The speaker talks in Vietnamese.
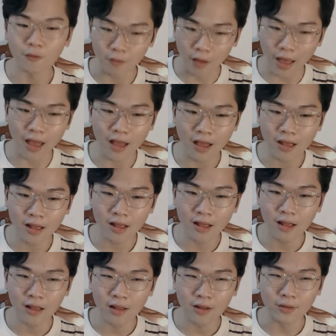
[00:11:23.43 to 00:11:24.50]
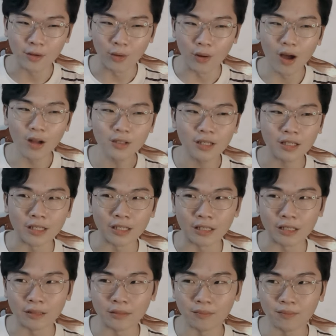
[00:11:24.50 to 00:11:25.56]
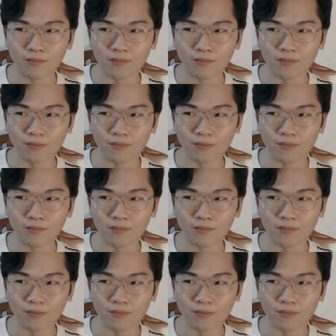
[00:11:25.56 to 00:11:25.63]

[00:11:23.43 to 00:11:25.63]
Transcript: Và đồ lót thì